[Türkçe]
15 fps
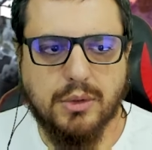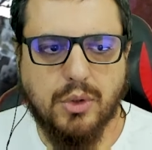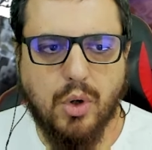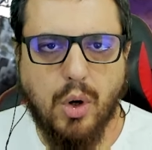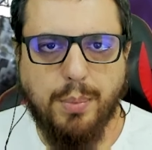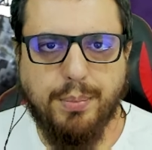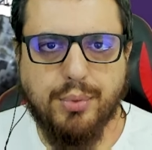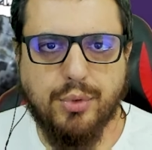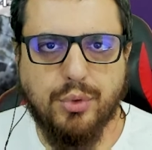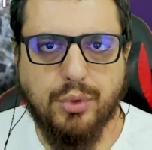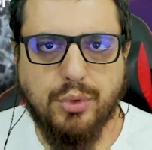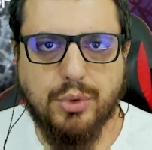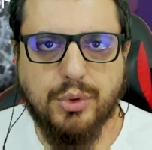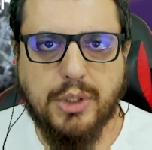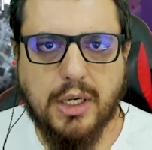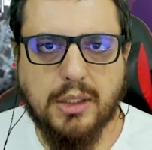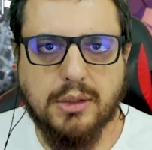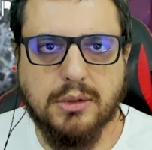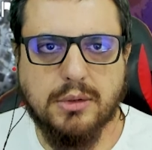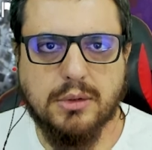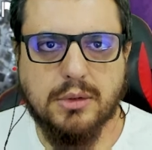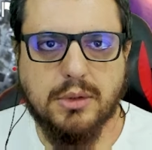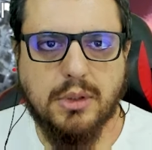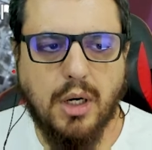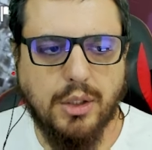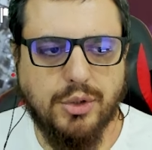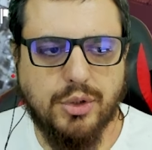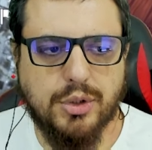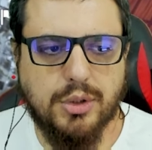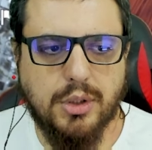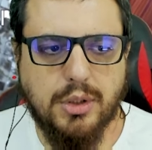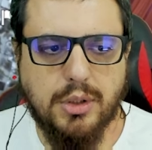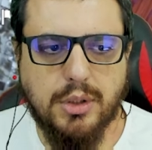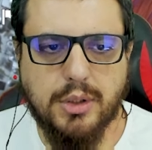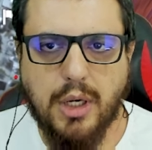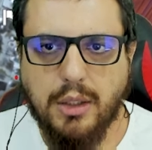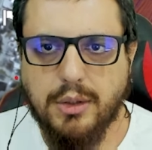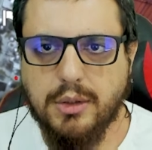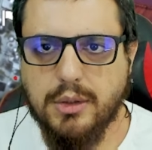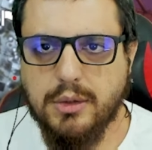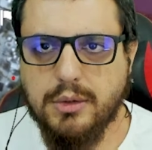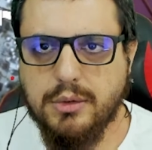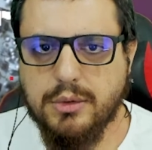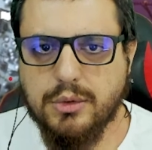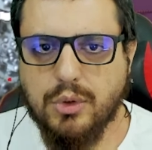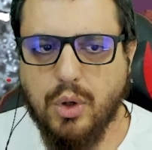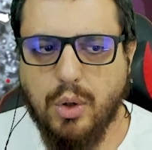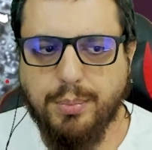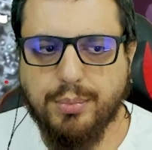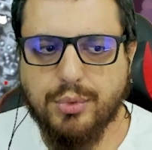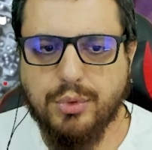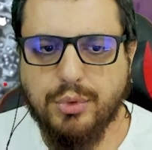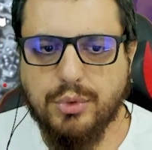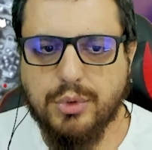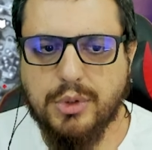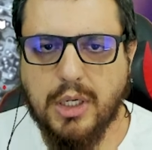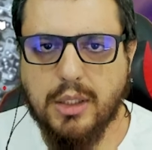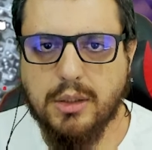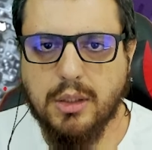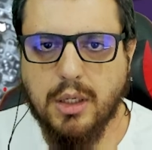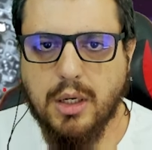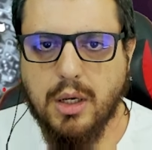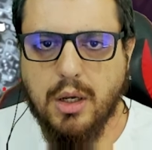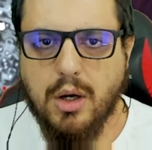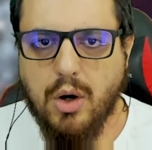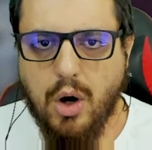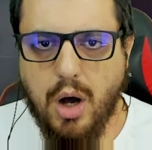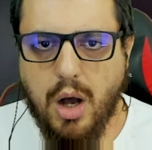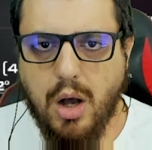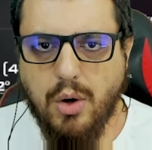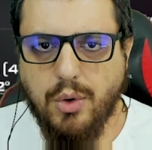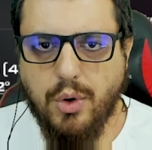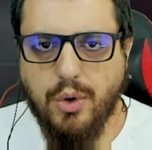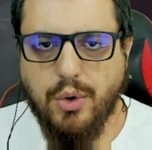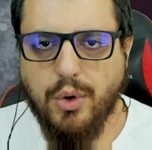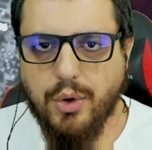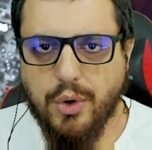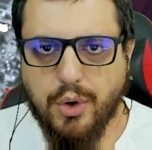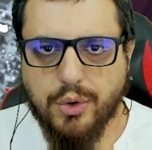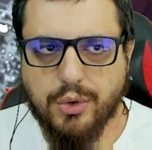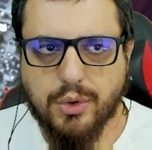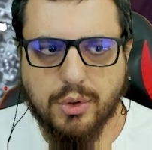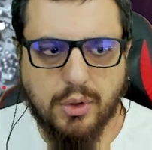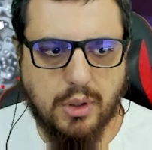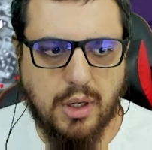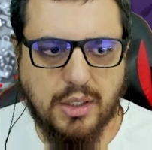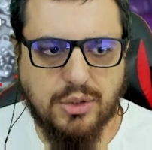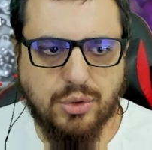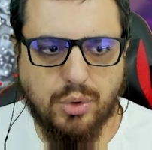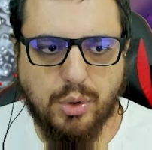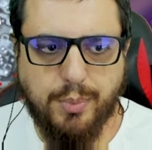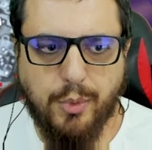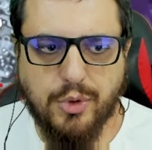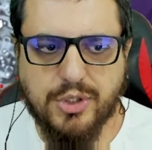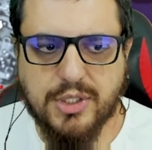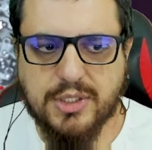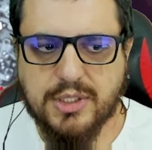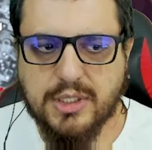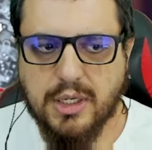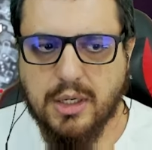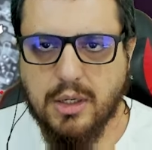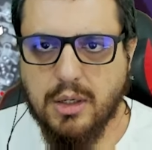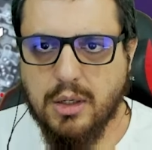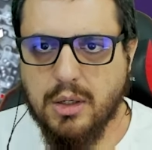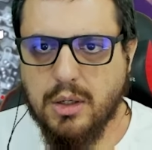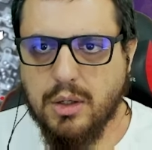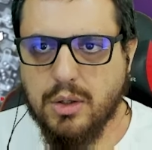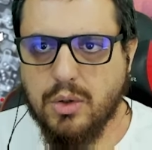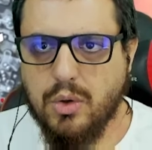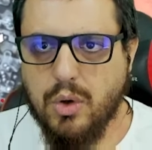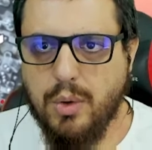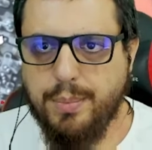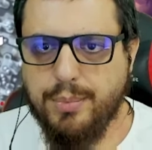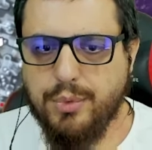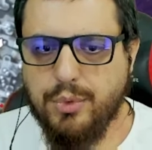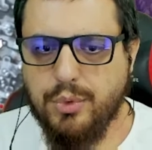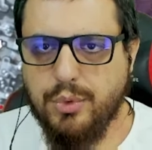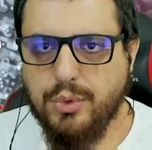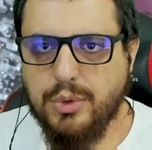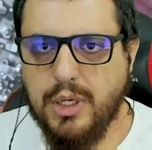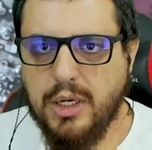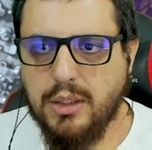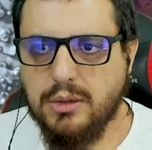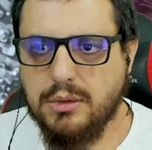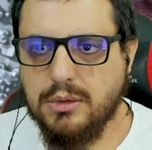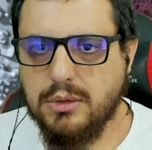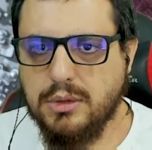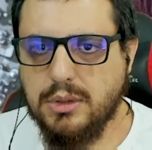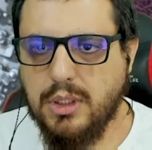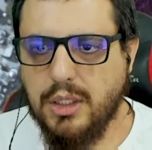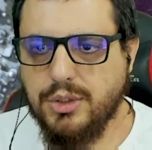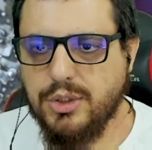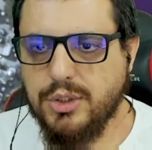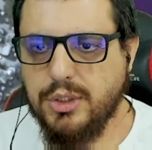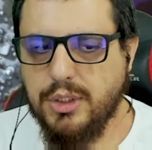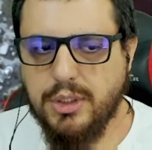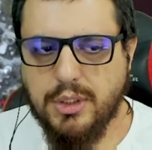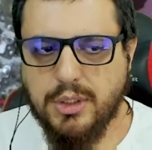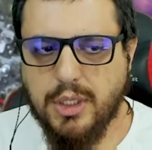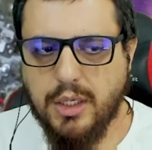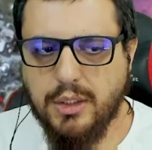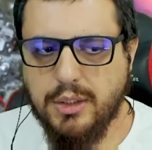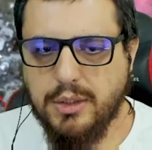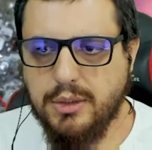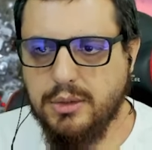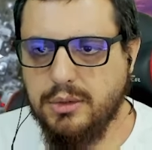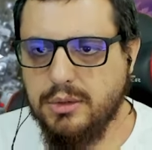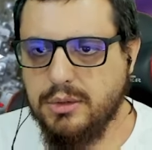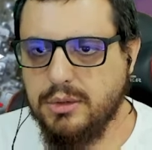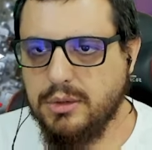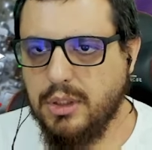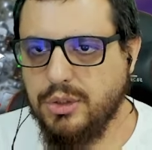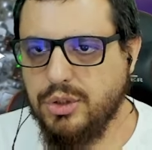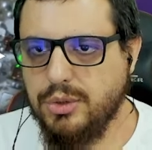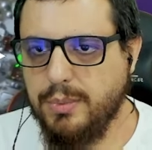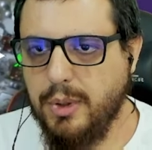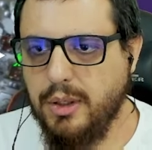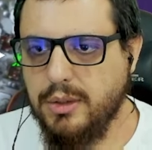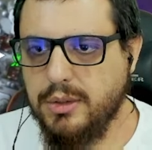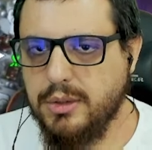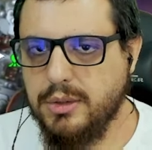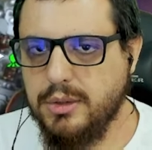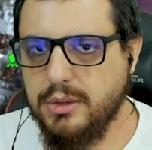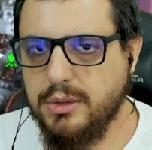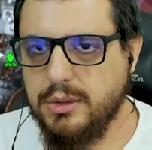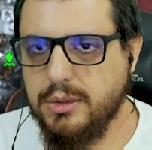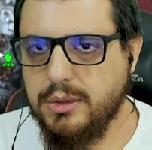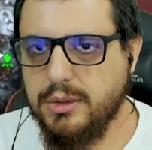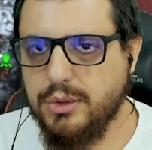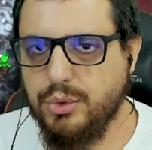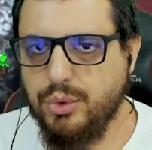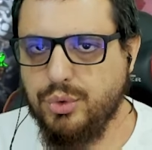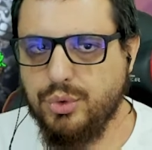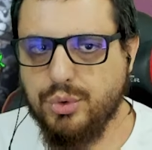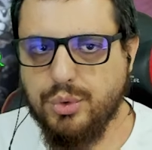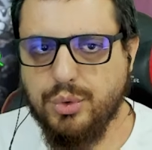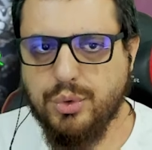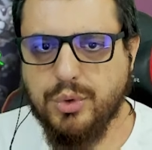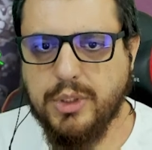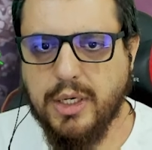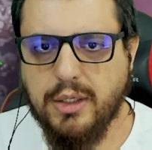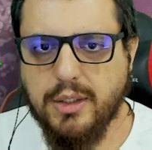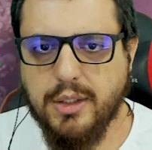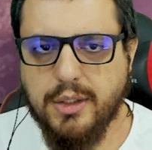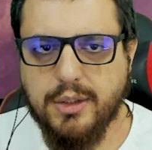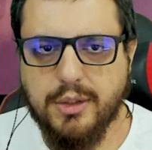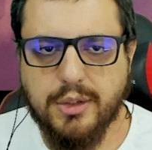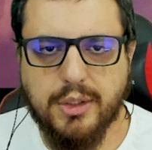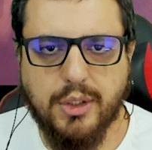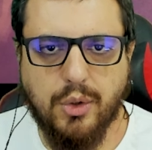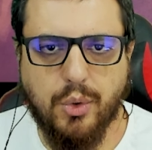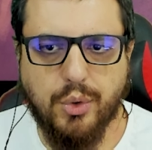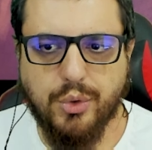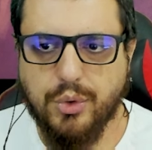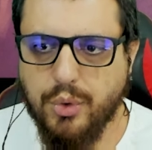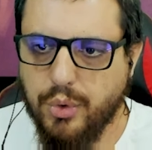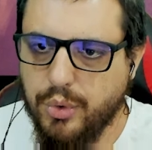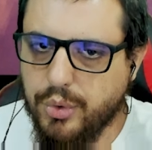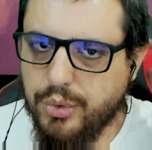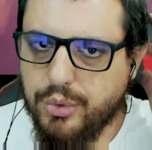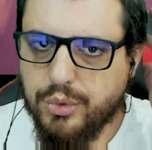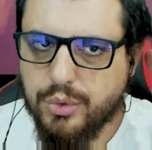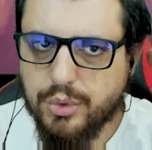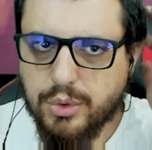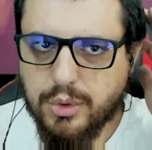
Kopru'dan kaçtı gelin kopru'dan. Oy oy oy. Hasta olup öleceğiz. Koprudan kaçtı gelin saç bağı düştü gelin dil oy loy.